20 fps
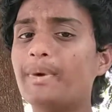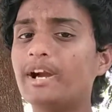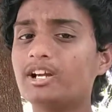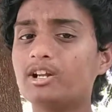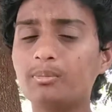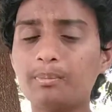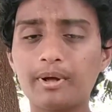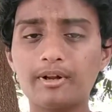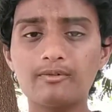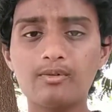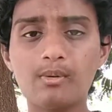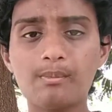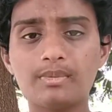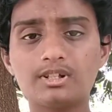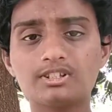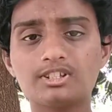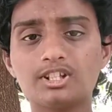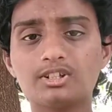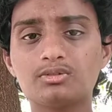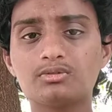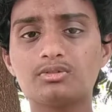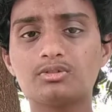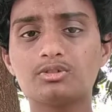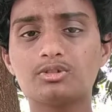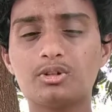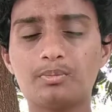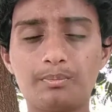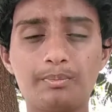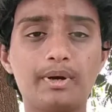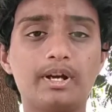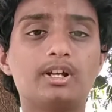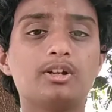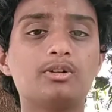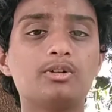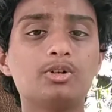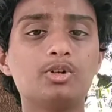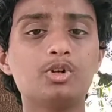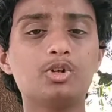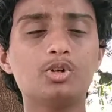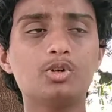బెటర్ పర్ఫార్మెన్స్ అయితే ఉంటుంది
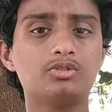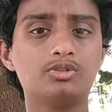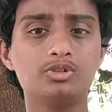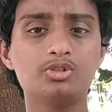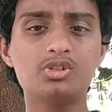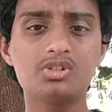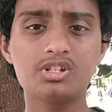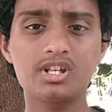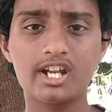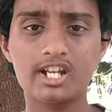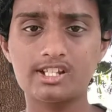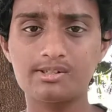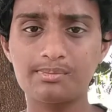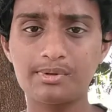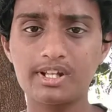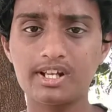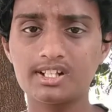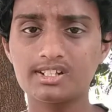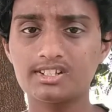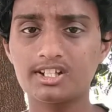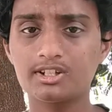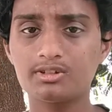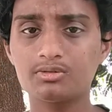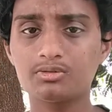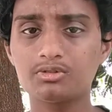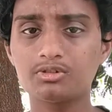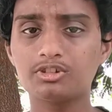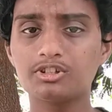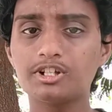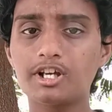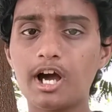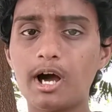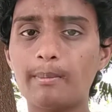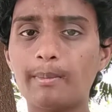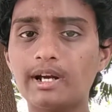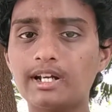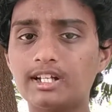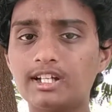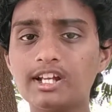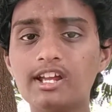బెటర్ యూజర్ ఎక్స్పీరియన్స్ అయితే ఉంటుంది
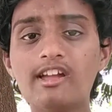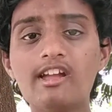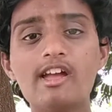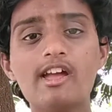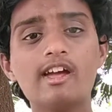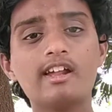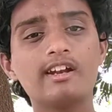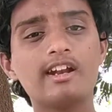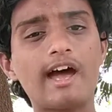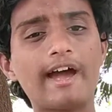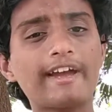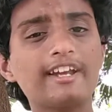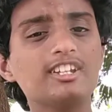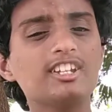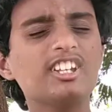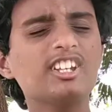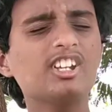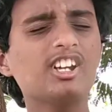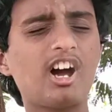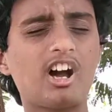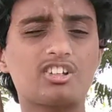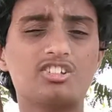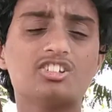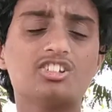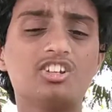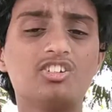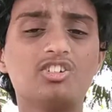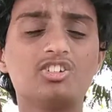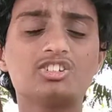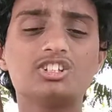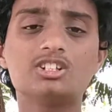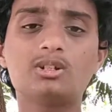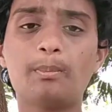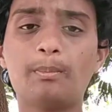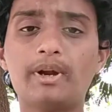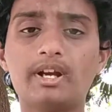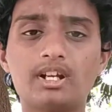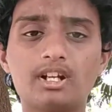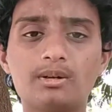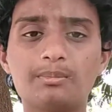కాబట్టి నాకైతే ఆక్సిజన్ ఓఎస్ అయితే
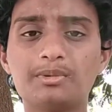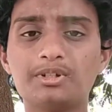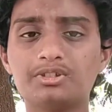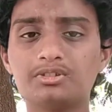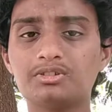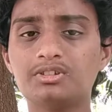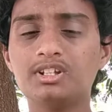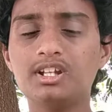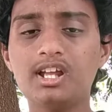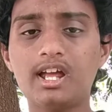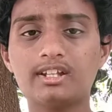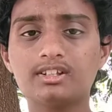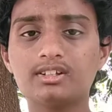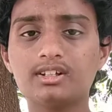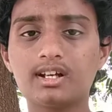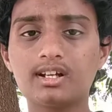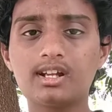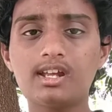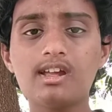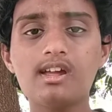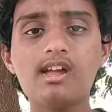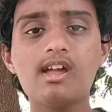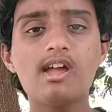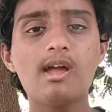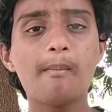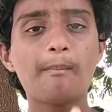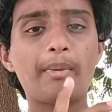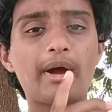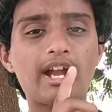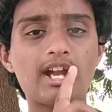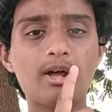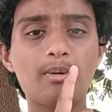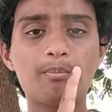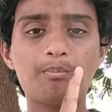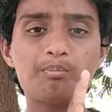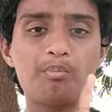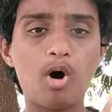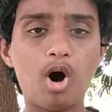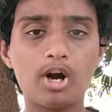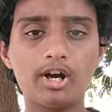బెటర్ అనిపిస్తుంది అందుకని పైన
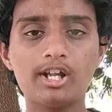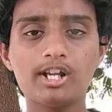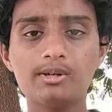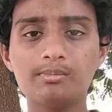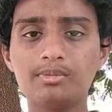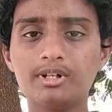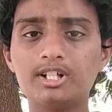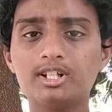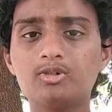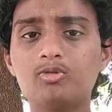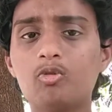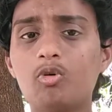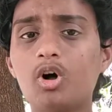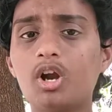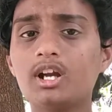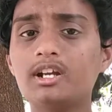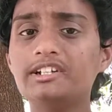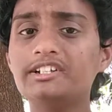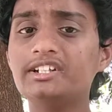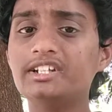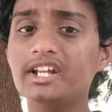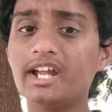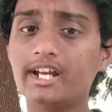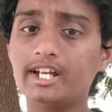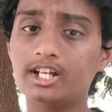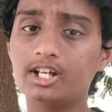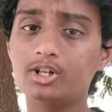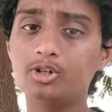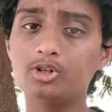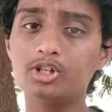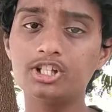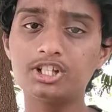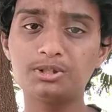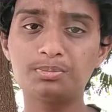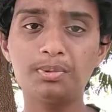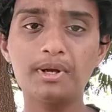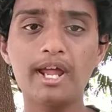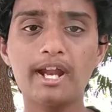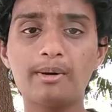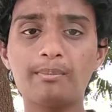బాడీ అండ్ బిల్డ్ క్వాలిటీ అండ్
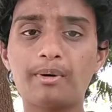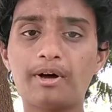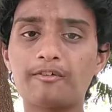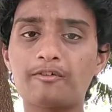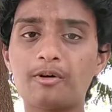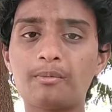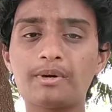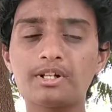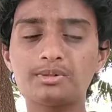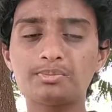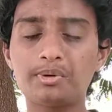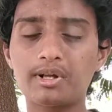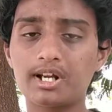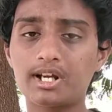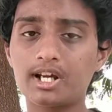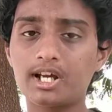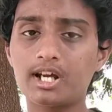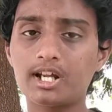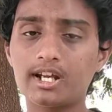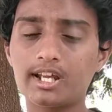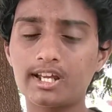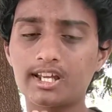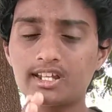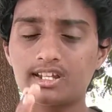డిస్ప్లే అండ్ పర్ఫార్మెన్స్ పరంగా